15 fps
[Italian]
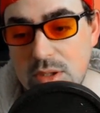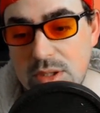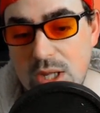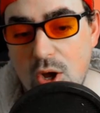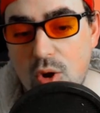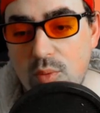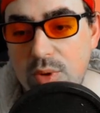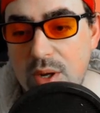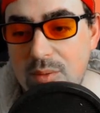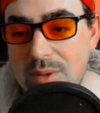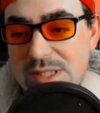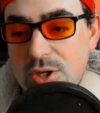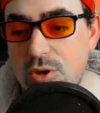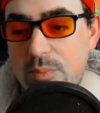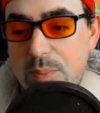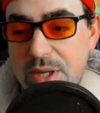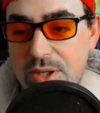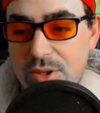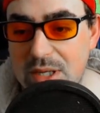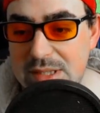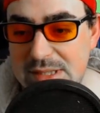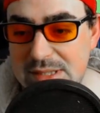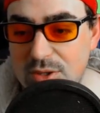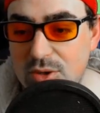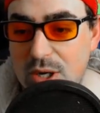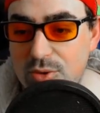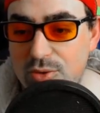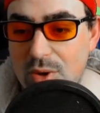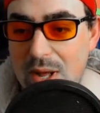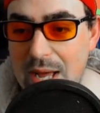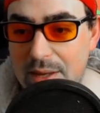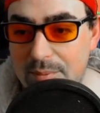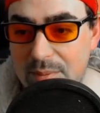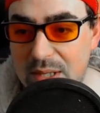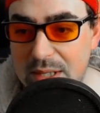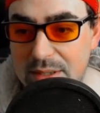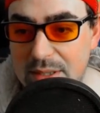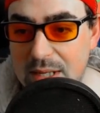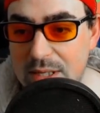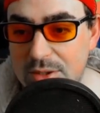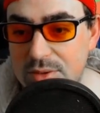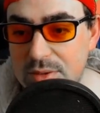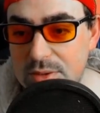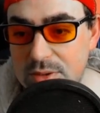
L'avevo pure quasi colpito, anzi, con l'autoaim era andato.